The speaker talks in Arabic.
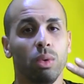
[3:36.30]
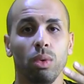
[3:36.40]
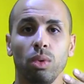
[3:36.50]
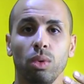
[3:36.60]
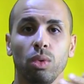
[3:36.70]

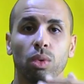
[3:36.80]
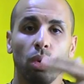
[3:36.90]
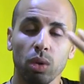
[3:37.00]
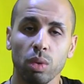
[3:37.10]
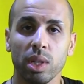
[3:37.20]

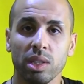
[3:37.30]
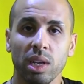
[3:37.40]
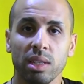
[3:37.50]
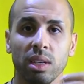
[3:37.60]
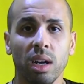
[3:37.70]
والخطوه
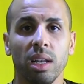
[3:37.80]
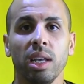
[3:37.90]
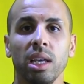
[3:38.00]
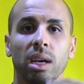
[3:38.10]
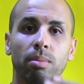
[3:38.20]
الثالثه اللي
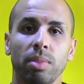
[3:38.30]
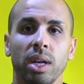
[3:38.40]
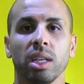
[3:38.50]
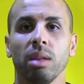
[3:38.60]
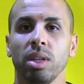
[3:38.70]
هي من
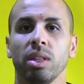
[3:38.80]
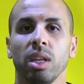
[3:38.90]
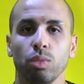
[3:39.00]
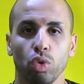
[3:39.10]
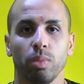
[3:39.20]
بعد كتبدي
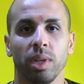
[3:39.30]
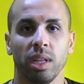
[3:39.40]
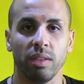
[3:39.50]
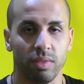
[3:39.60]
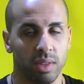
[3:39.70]
ديري مجهود
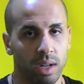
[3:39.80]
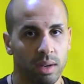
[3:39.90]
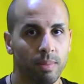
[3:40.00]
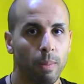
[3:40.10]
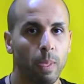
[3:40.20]
بدني في الدار
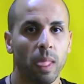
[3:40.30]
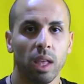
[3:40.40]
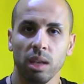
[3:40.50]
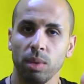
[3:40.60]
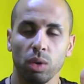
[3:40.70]

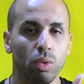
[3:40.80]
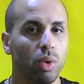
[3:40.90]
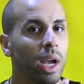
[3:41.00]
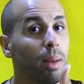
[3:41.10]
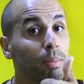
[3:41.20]
كما
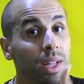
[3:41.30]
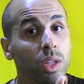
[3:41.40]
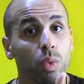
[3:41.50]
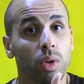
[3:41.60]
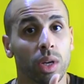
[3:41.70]
نقولوا غير
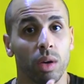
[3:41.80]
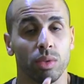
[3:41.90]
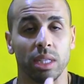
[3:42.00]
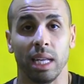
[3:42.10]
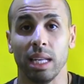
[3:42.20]
البادي ورك
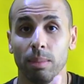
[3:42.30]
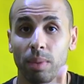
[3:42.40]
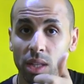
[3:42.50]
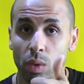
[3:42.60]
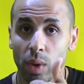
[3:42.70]
اوت يعني
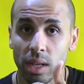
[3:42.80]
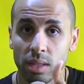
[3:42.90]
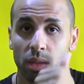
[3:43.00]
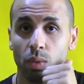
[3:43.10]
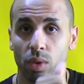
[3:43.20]
البادي ويت
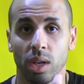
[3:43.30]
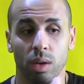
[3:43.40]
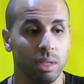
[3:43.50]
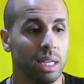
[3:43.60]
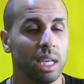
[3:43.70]
ورك
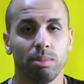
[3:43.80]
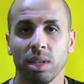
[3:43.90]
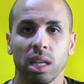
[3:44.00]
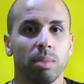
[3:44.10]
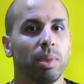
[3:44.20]
اوت يعني
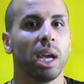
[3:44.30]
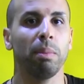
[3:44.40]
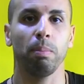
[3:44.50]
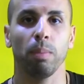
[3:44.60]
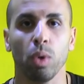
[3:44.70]
كدير تخدمي غير
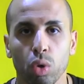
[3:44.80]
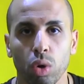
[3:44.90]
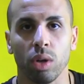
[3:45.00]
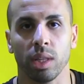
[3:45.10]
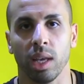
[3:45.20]
لو
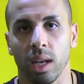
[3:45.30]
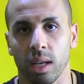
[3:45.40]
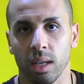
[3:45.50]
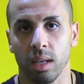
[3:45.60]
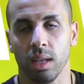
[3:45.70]
كور
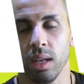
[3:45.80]
ديالك